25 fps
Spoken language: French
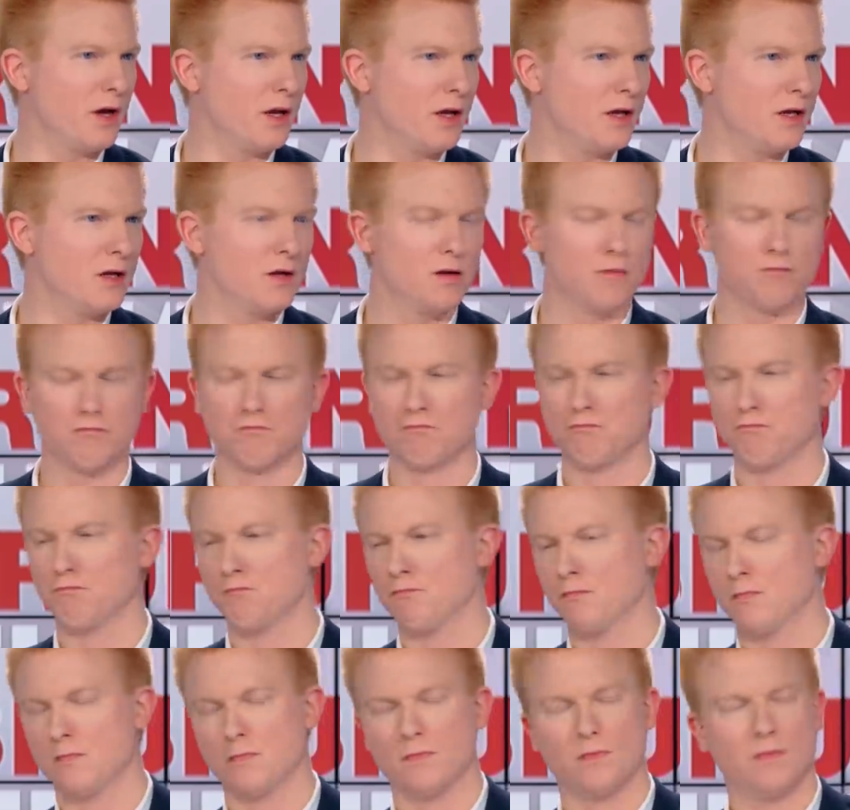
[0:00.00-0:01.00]
Ou améliorée, mais
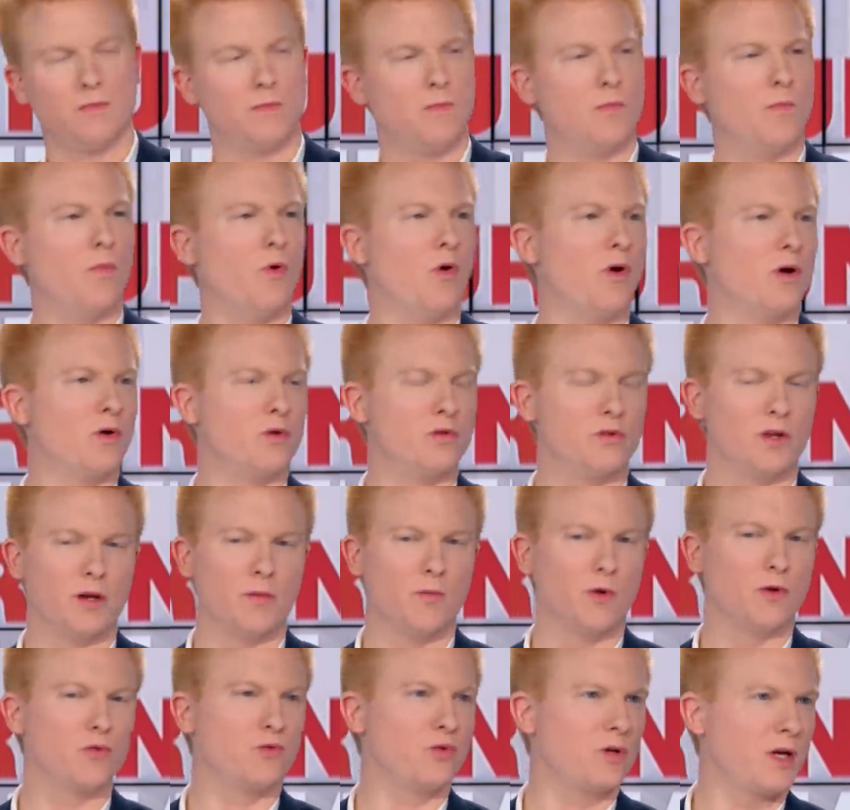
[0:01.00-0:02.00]
ça c'est vous qui le dites. Bon, écoutez,
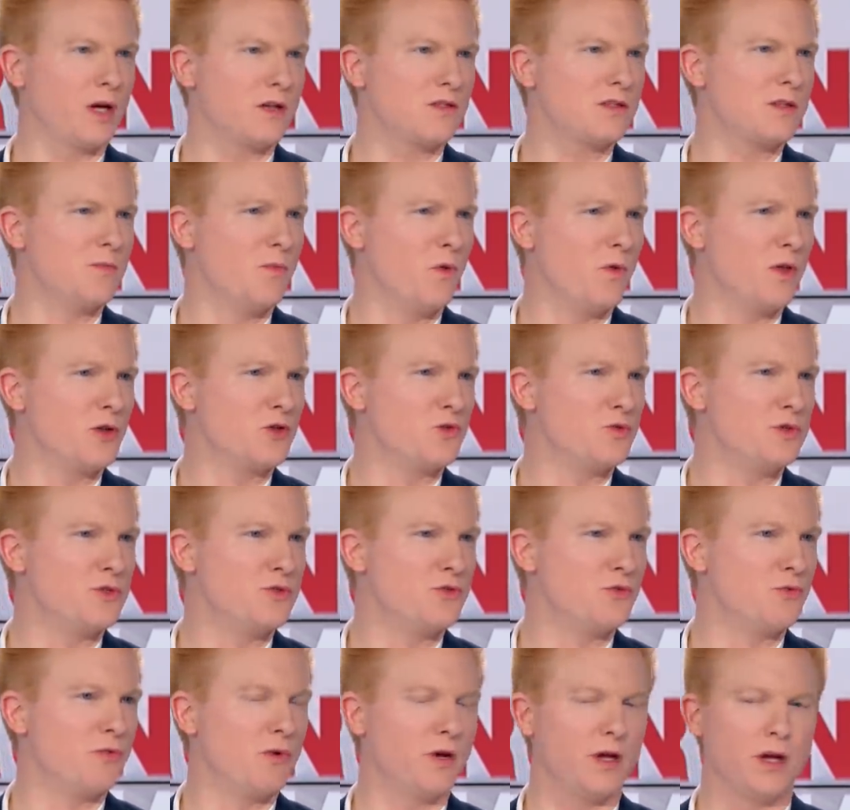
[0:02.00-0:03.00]
moi en tout cas, c'est mon
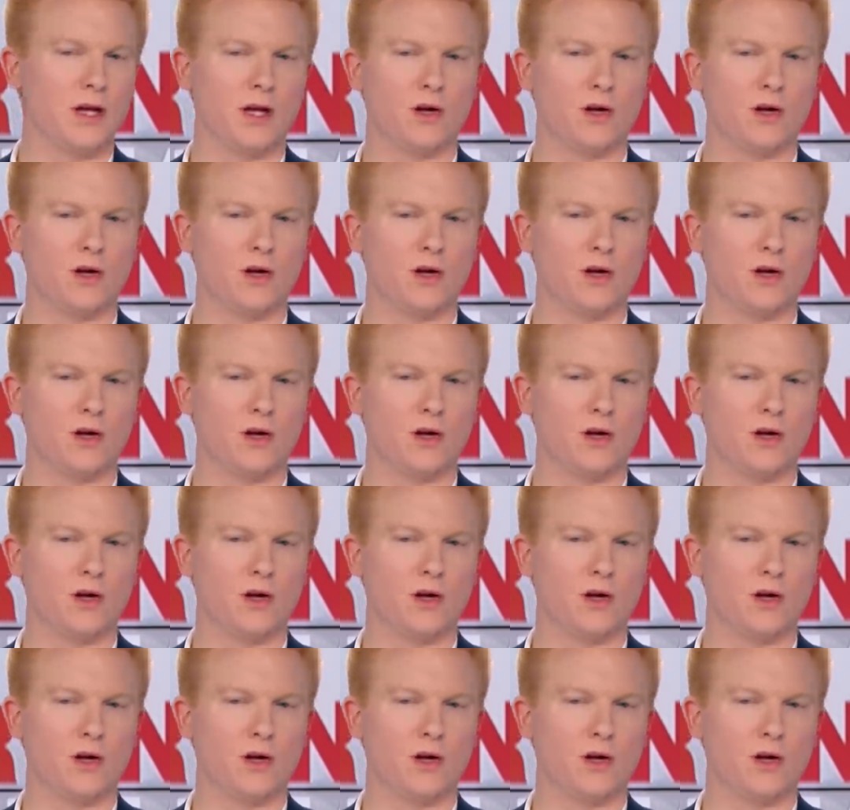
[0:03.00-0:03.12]
intuition,